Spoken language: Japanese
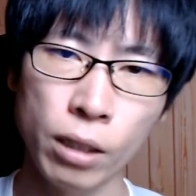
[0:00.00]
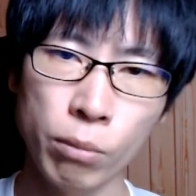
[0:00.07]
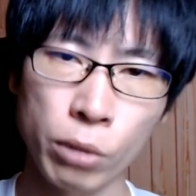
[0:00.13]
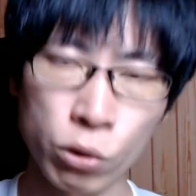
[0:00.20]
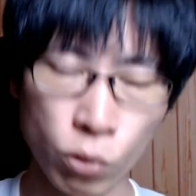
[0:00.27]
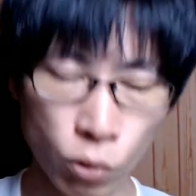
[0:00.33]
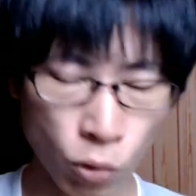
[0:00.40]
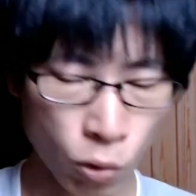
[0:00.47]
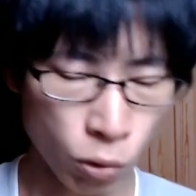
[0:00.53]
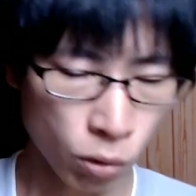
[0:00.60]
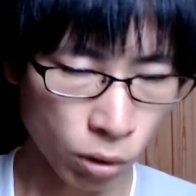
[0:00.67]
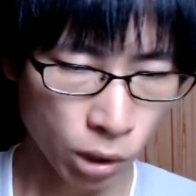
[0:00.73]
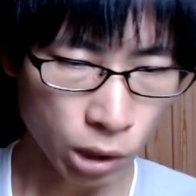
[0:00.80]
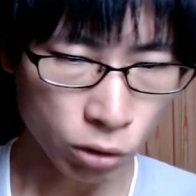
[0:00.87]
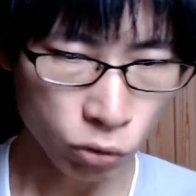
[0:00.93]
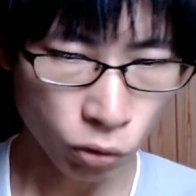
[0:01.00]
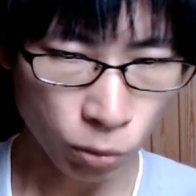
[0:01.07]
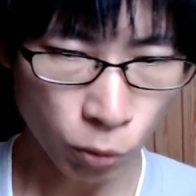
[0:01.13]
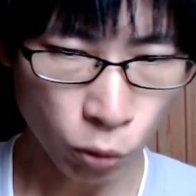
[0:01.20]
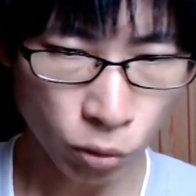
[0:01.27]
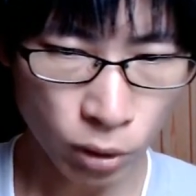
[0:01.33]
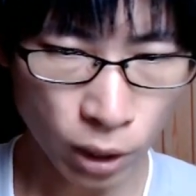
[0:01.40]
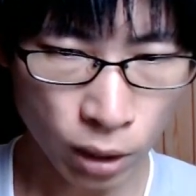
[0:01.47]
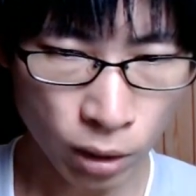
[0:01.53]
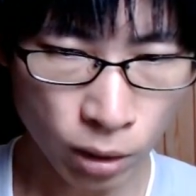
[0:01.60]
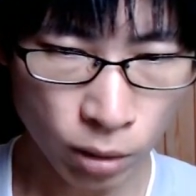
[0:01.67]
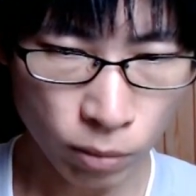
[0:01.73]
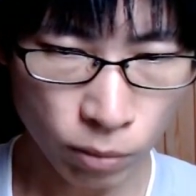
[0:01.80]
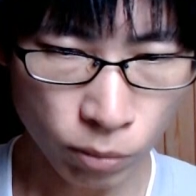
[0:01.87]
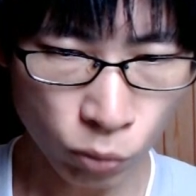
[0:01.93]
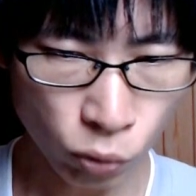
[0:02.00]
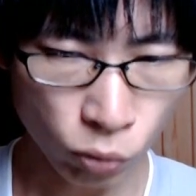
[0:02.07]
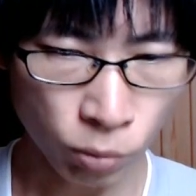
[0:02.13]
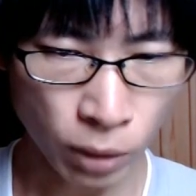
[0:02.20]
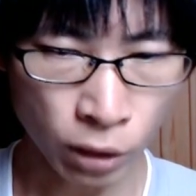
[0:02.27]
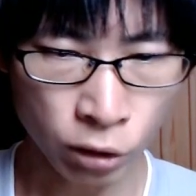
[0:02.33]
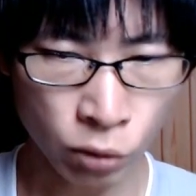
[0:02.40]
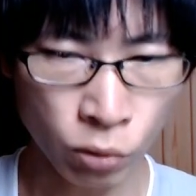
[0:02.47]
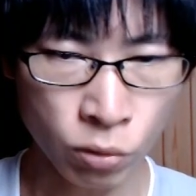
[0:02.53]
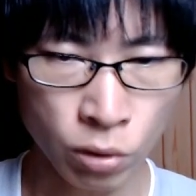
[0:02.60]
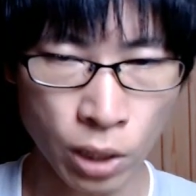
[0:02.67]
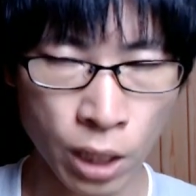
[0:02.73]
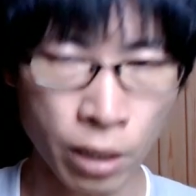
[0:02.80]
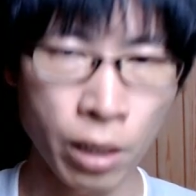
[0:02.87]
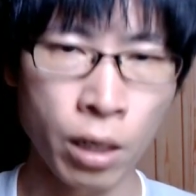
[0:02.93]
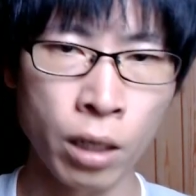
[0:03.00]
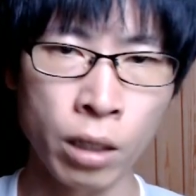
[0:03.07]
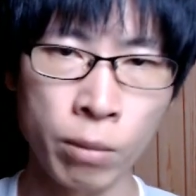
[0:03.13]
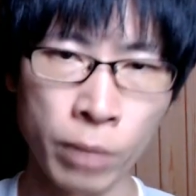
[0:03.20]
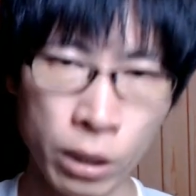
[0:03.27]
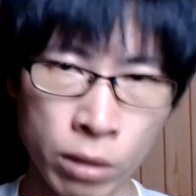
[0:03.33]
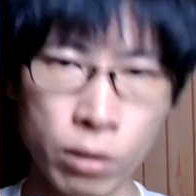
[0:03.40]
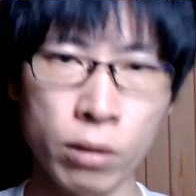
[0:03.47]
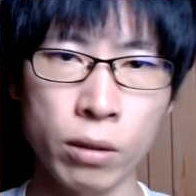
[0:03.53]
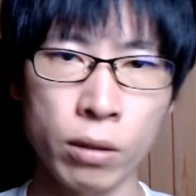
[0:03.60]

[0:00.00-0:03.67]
まあ、その骨格の問題もまあ一つ挙げられます。